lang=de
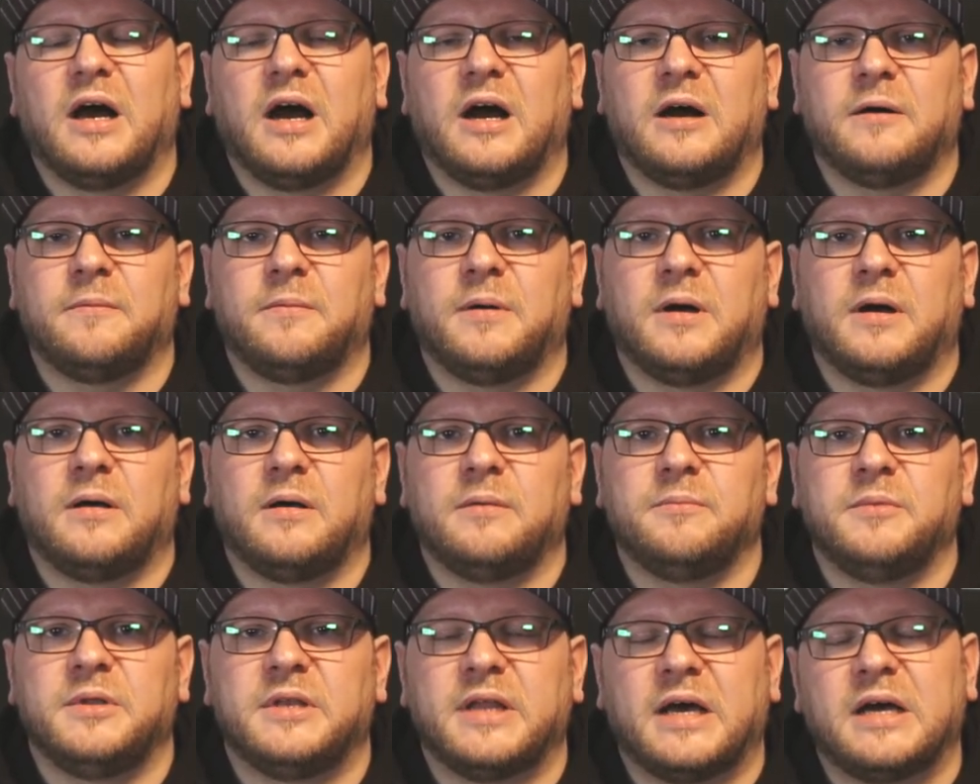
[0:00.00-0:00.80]

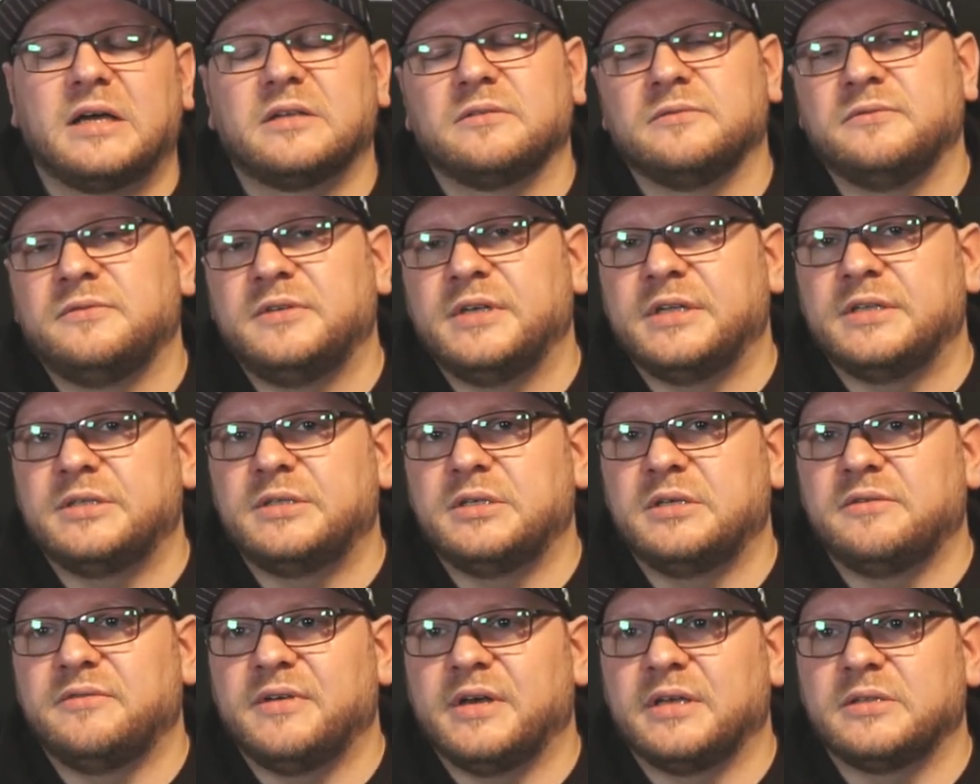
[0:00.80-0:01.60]
aber mit
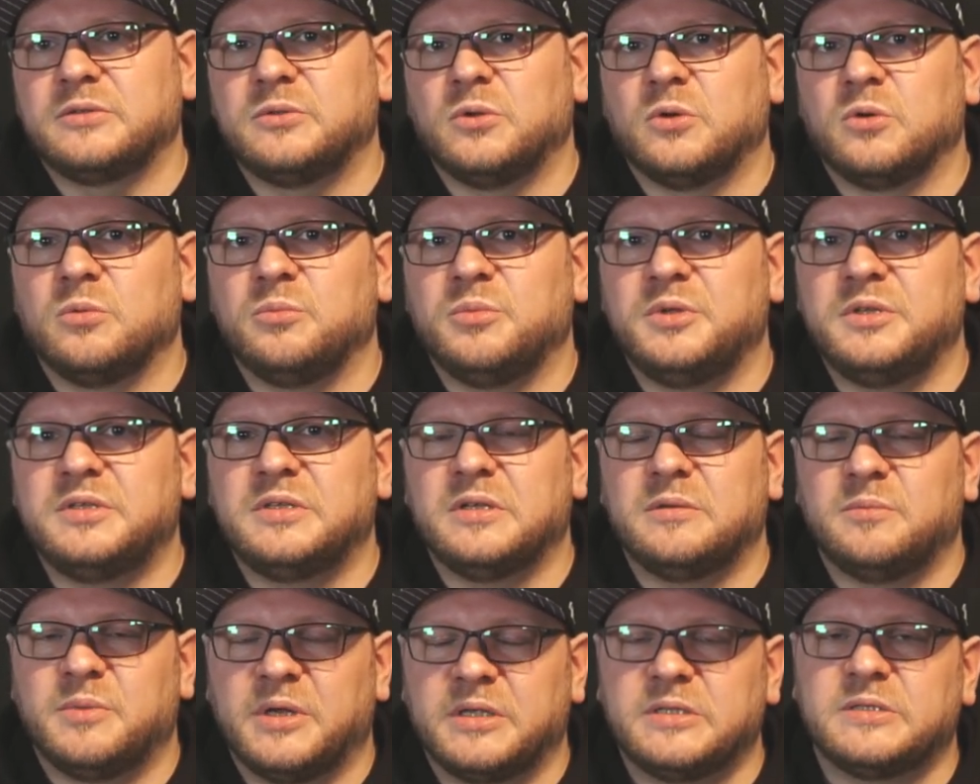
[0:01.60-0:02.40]
48 wäre es noch ein
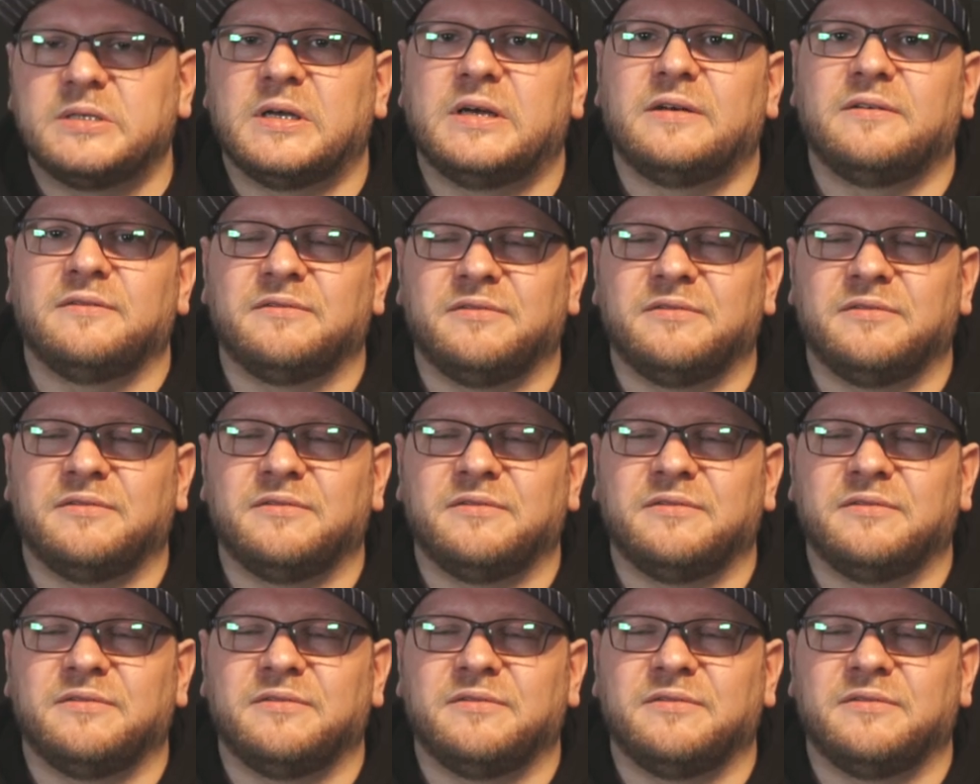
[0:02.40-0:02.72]
bisschen besser,